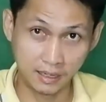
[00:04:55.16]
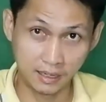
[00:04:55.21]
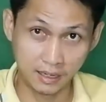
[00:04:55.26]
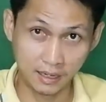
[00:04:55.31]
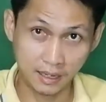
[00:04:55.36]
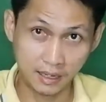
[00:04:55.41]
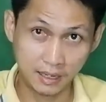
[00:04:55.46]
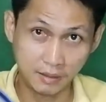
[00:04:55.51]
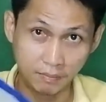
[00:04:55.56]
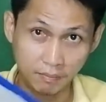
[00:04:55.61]

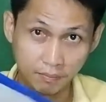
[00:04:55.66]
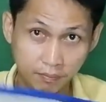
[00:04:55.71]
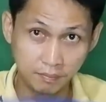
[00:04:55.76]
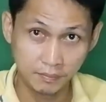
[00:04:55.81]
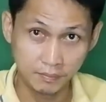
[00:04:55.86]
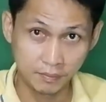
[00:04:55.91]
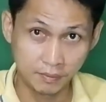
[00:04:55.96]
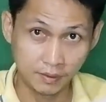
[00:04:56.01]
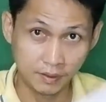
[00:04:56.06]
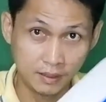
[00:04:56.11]
นี่ครับ
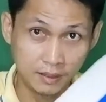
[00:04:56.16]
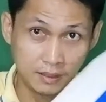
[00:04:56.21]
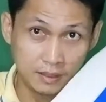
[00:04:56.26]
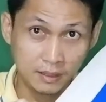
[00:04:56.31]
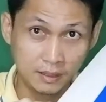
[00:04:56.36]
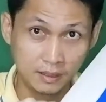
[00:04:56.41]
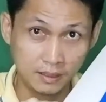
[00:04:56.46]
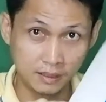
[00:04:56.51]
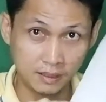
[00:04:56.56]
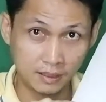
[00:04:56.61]

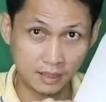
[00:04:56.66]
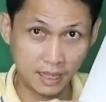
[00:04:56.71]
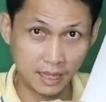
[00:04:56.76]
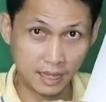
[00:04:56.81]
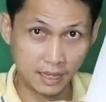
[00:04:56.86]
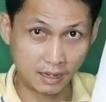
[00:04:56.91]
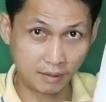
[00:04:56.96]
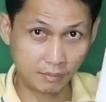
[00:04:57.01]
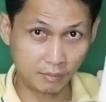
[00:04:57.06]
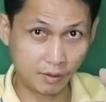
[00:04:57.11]

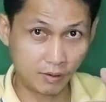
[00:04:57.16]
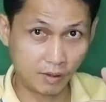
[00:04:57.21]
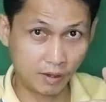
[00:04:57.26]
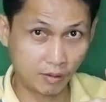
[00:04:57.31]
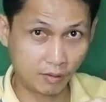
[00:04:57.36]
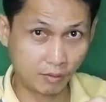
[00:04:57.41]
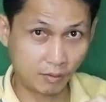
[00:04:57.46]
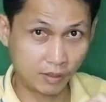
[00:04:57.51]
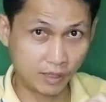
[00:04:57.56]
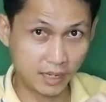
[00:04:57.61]
ตายนป็น้อย
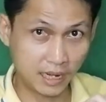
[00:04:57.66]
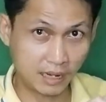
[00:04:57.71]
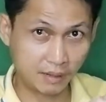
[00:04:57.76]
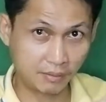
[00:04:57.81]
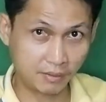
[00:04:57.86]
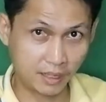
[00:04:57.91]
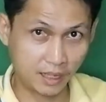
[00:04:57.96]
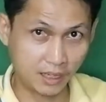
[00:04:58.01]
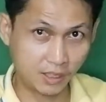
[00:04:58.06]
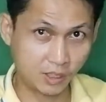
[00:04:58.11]
ของผู้ชาย
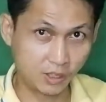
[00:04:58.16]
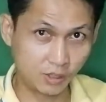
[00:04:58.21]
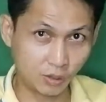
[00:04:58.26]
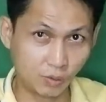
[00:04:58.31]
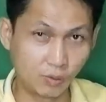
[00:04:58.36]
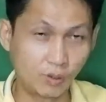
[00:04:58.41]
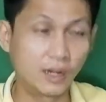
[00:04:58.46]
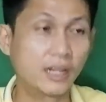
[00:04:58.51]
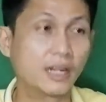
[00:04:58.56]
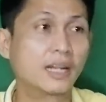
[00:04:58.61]
นะติด
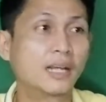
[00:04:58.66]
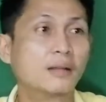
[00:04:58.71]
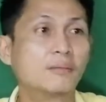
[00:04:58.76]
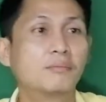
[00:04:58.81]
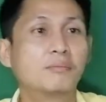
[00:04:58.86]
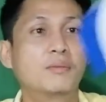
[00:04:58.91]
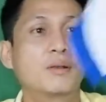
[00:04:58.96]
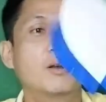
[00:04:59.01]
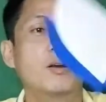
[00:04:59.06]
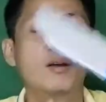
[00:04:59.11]
สุดเลยนะครับ
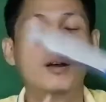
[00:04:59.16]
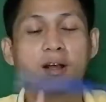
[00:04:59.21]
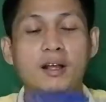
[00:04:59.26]
ก็